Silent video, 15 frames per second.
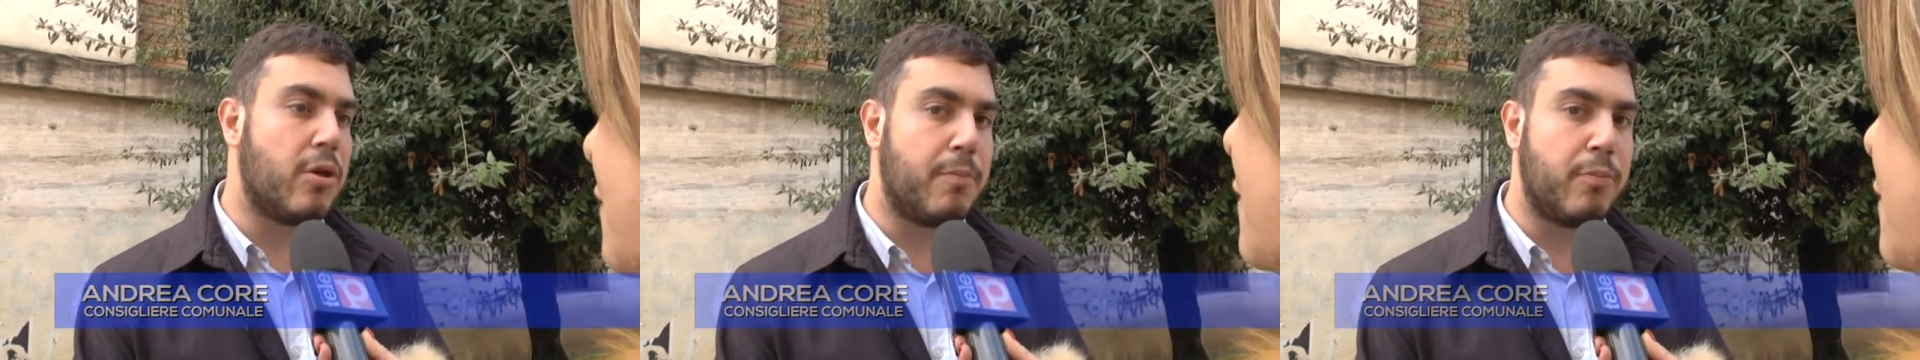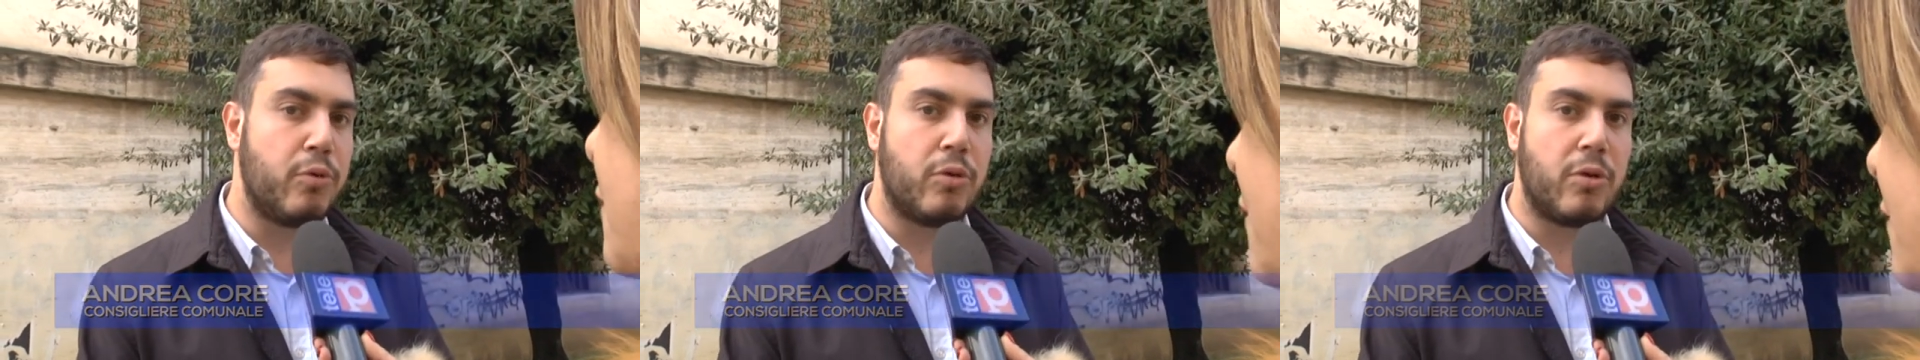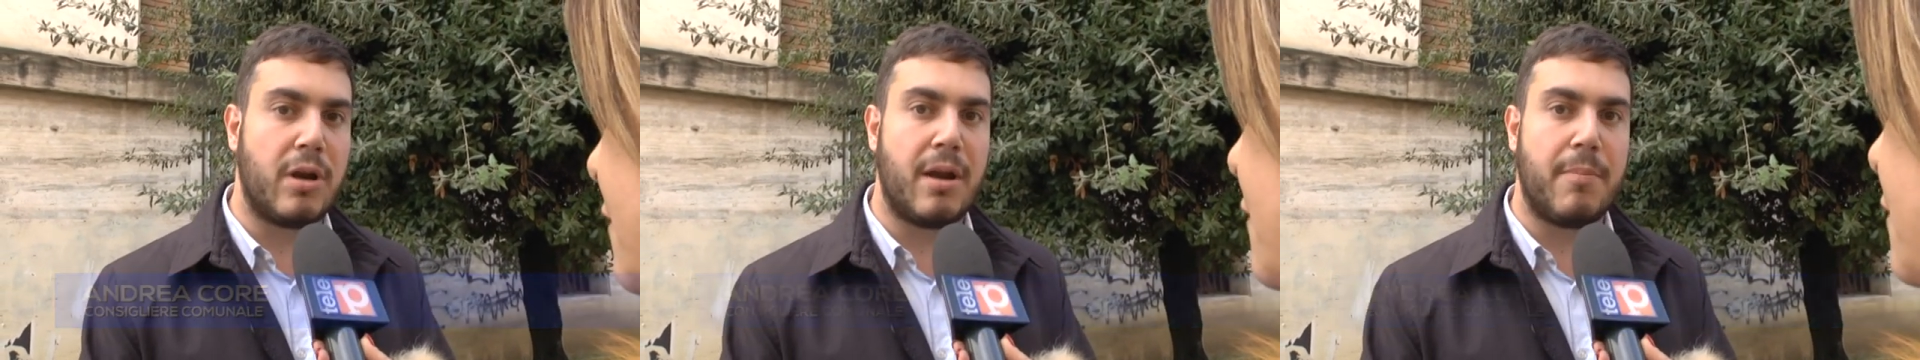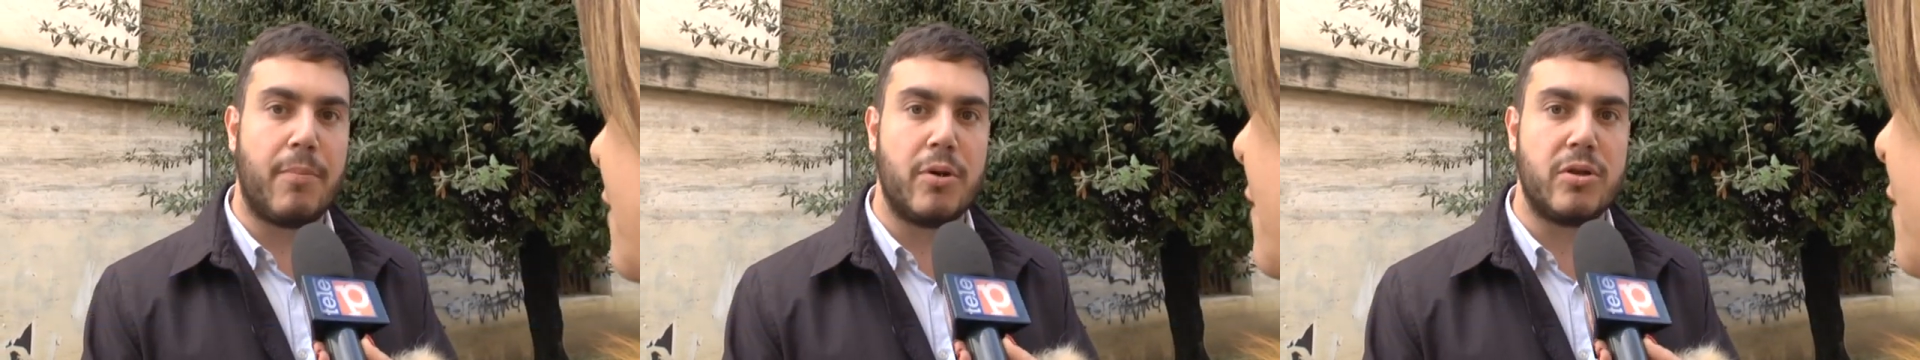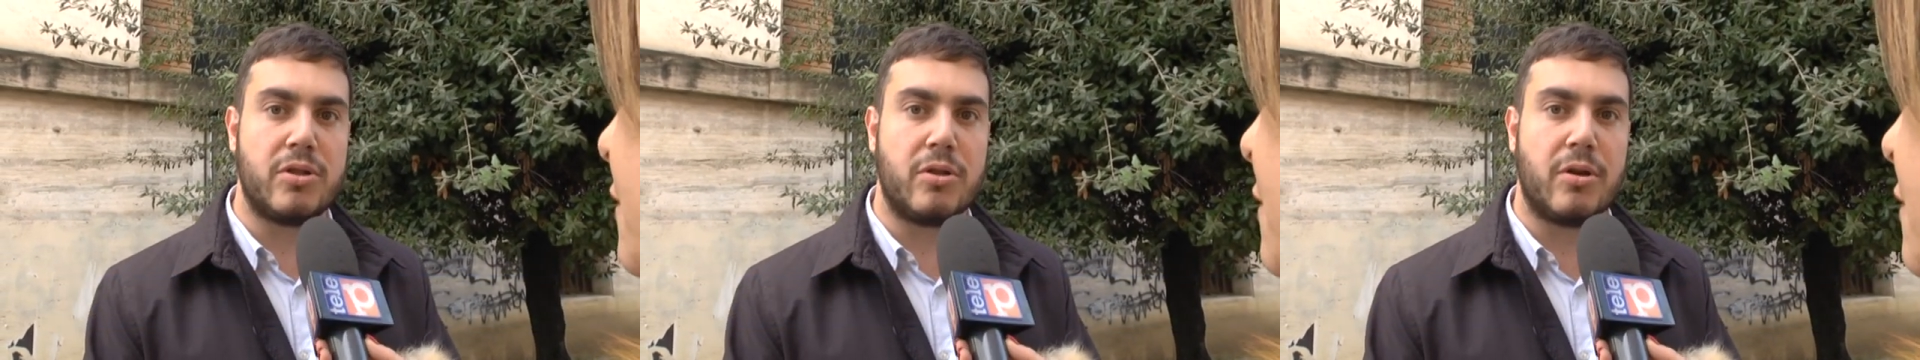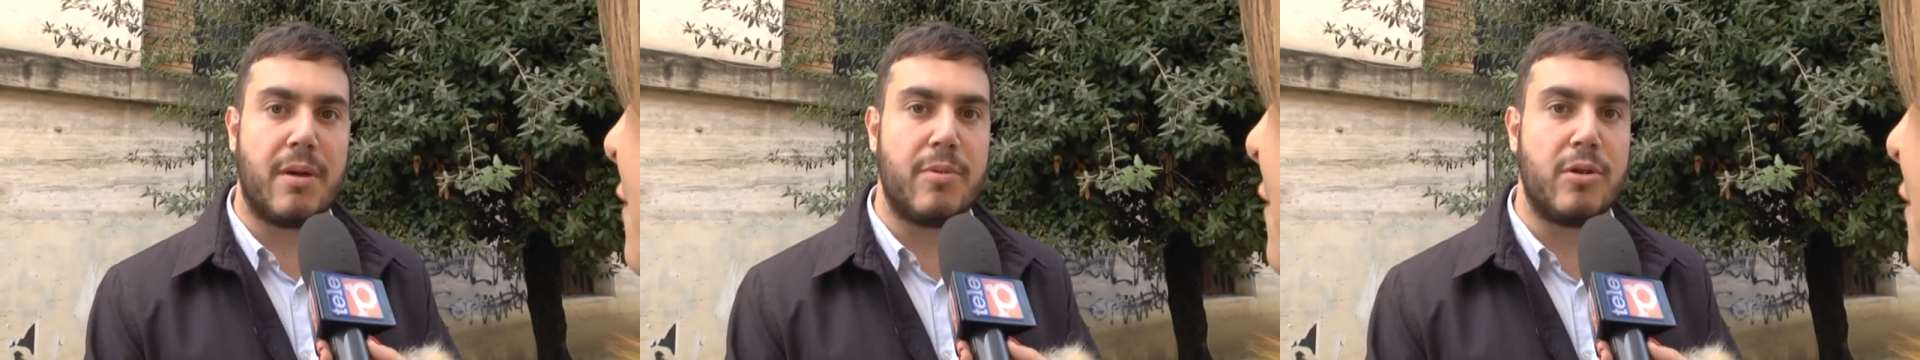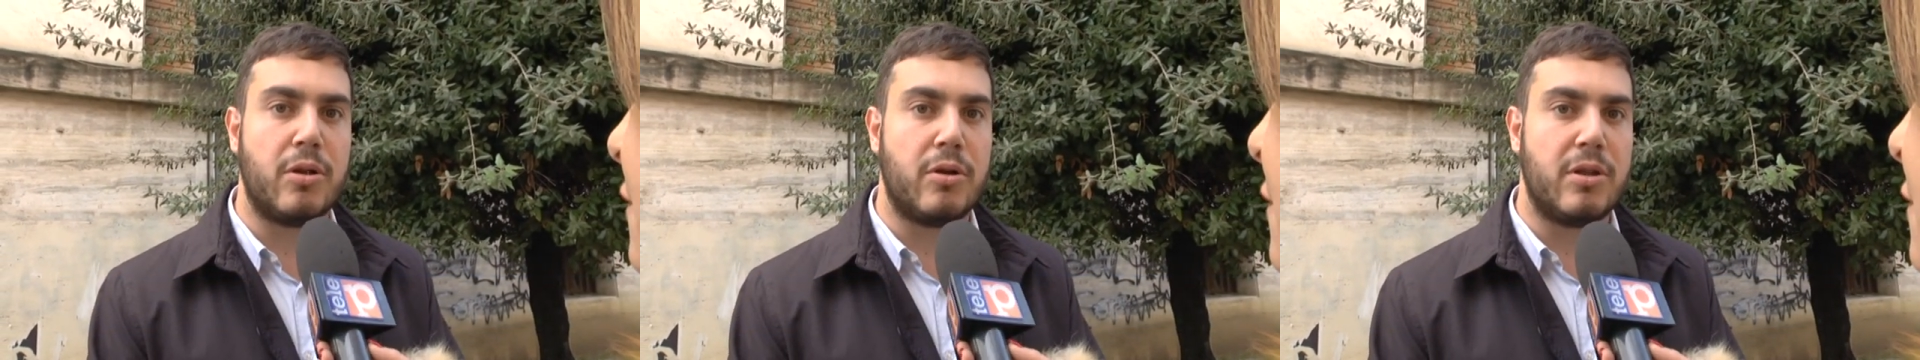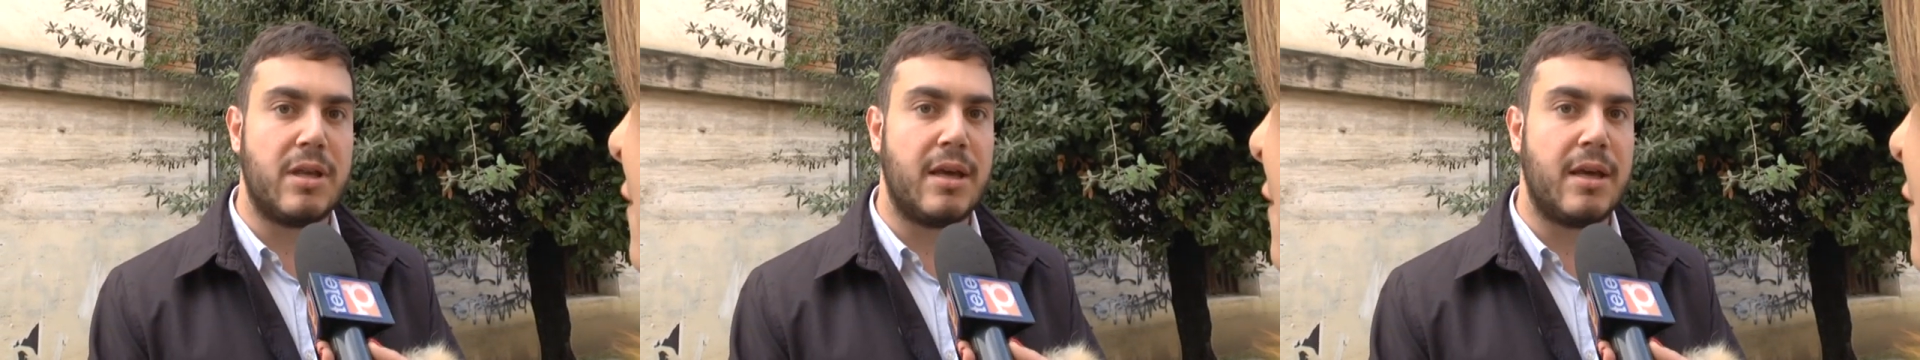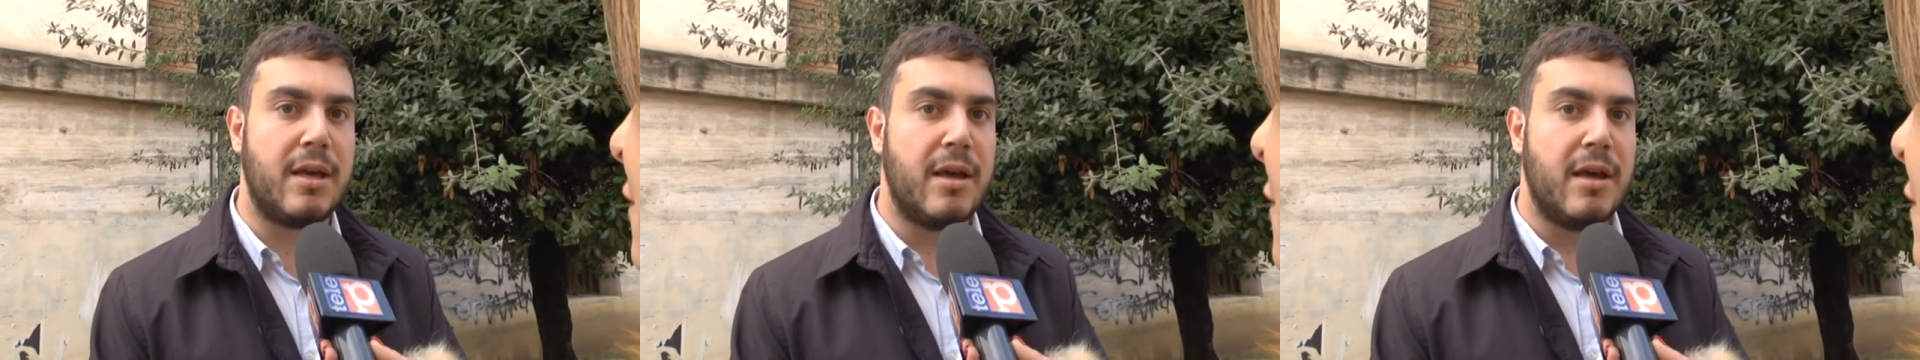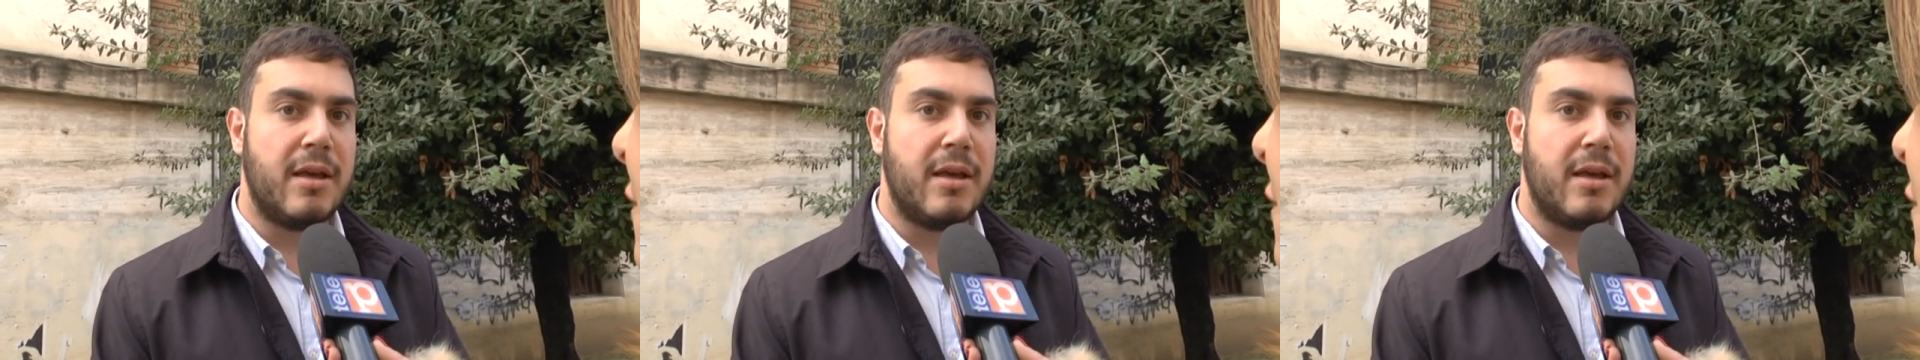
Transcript: appunto nell'apposito capitolo di,